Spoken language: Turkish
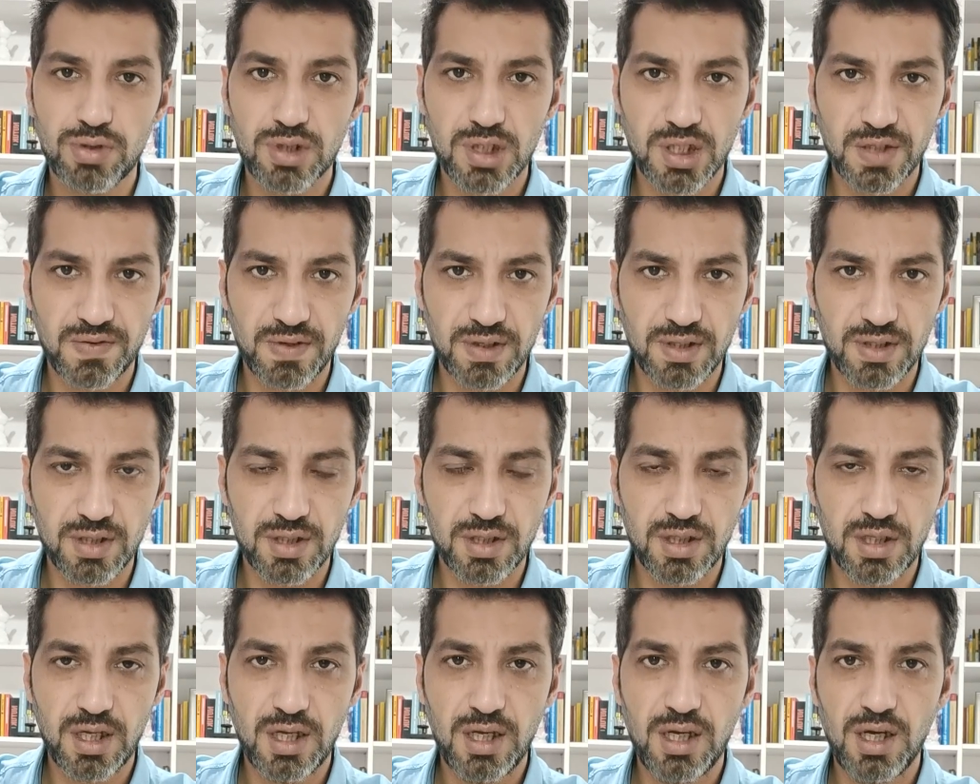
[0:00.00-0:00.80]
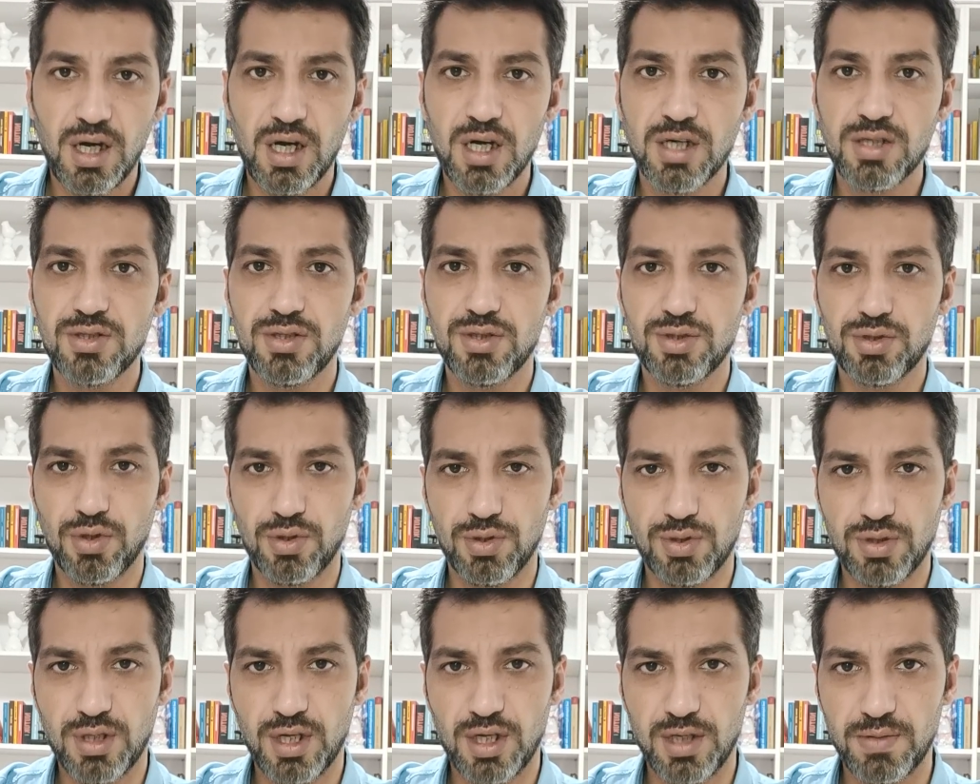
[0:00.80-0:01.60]
seviyesinde artış
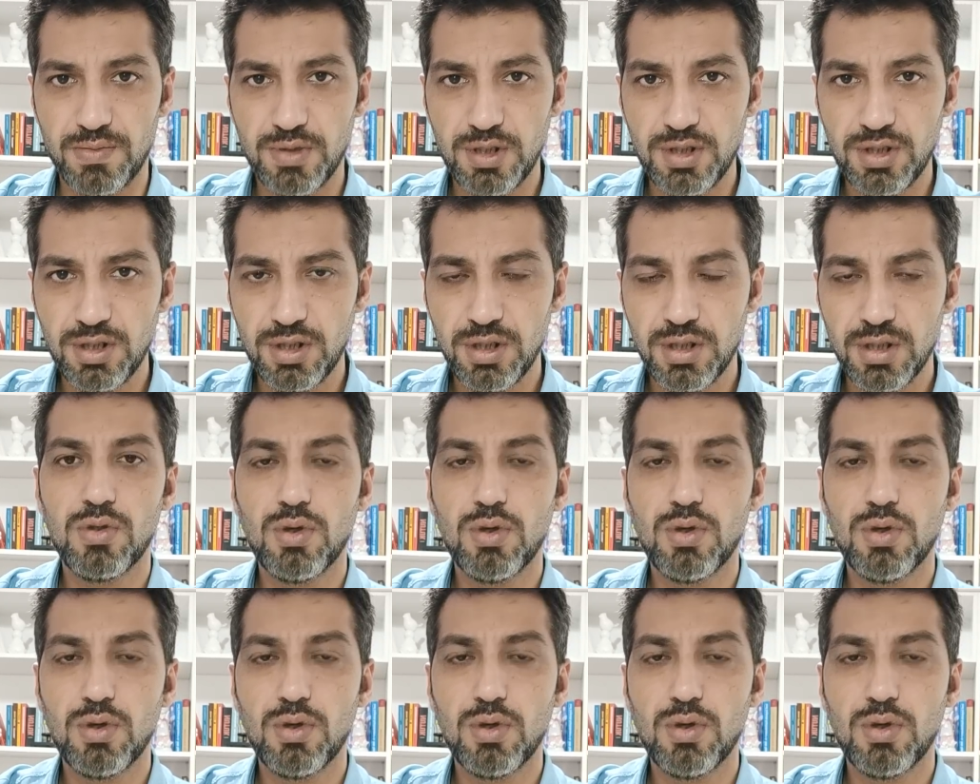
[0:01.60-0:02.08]
göstermiş.